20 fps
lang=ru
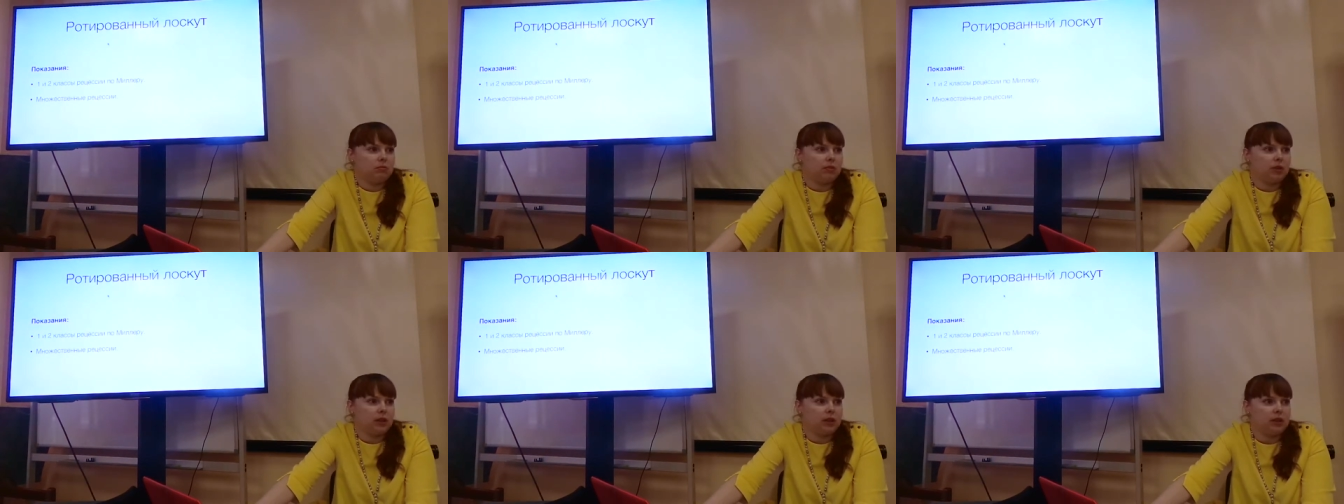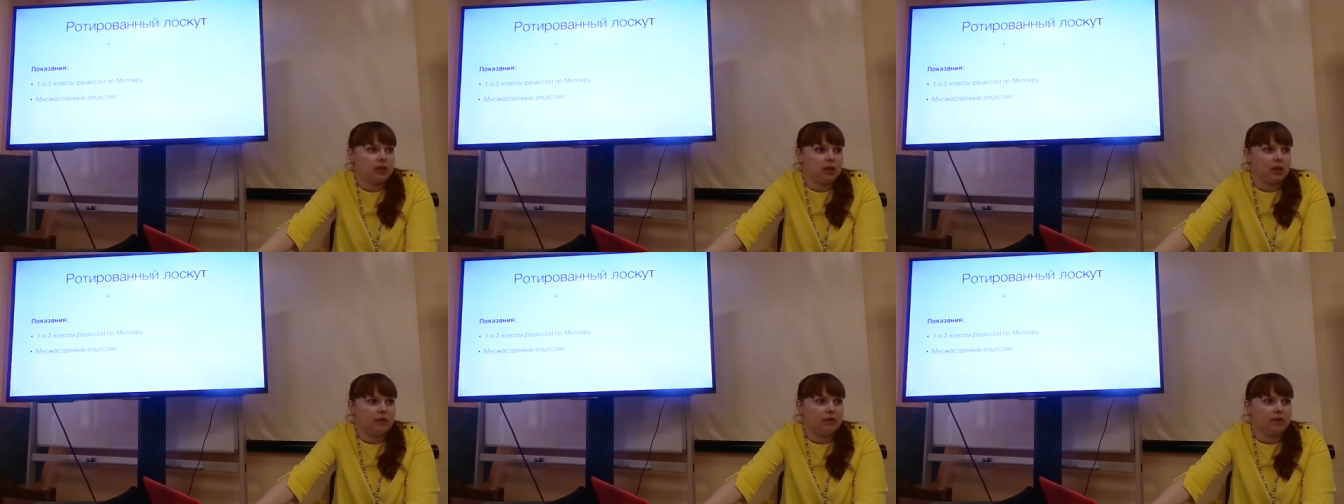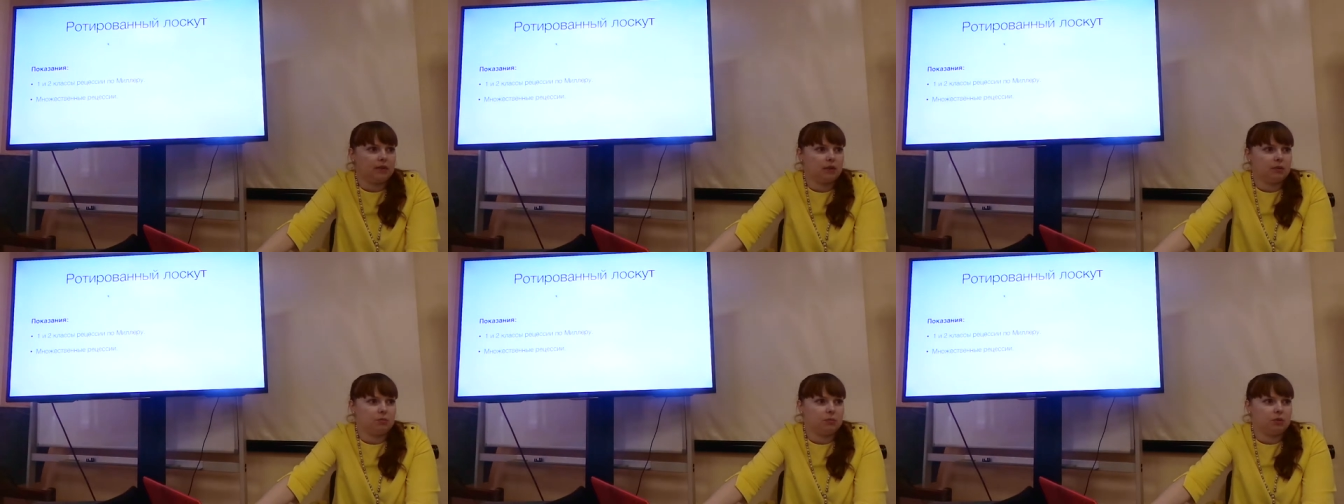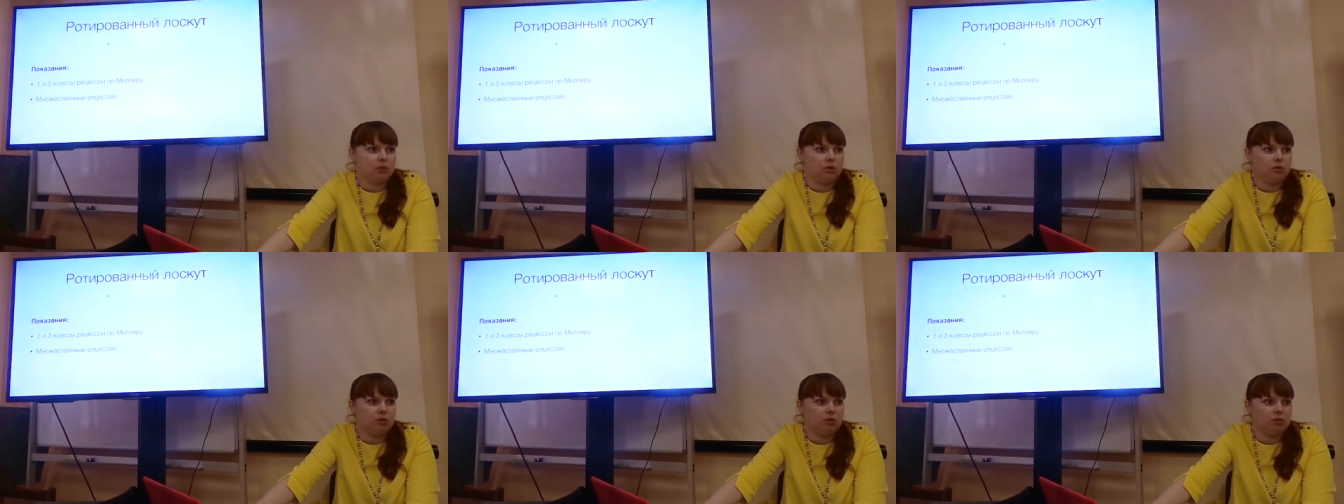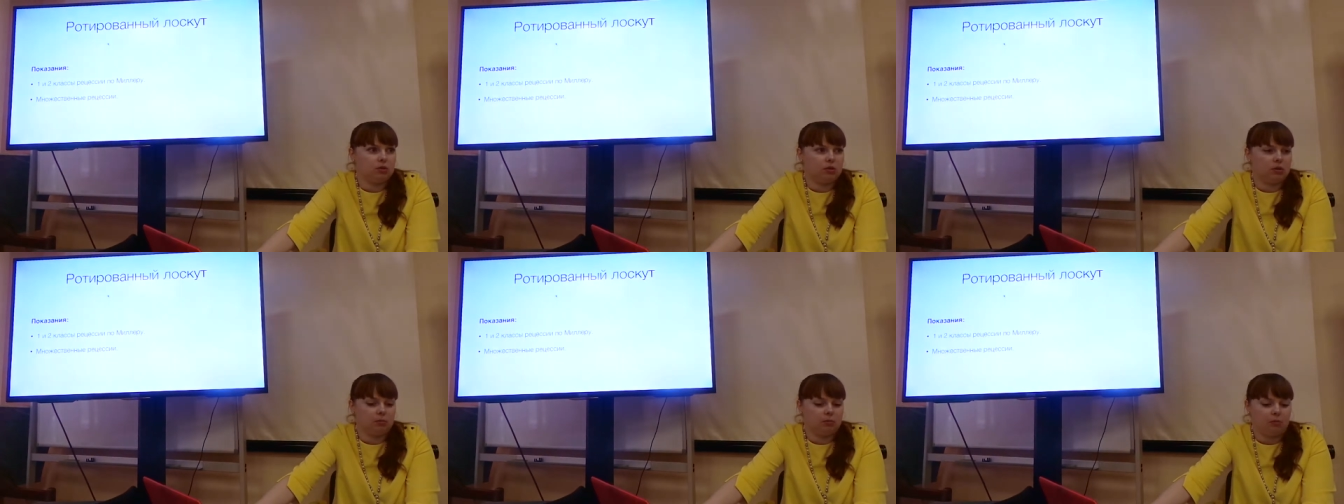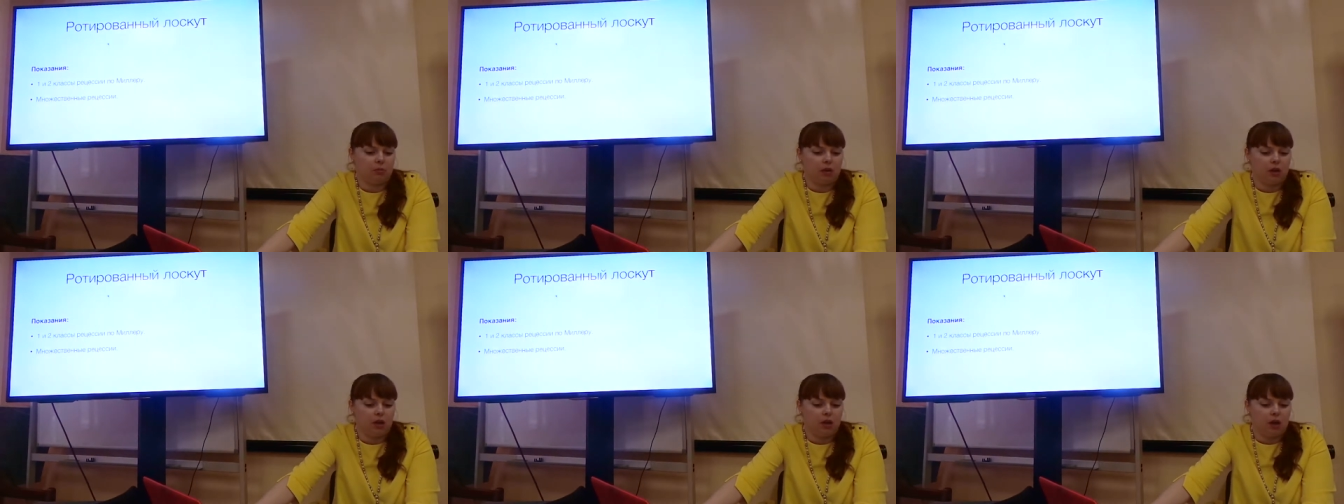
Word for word: ротированным лоскутом?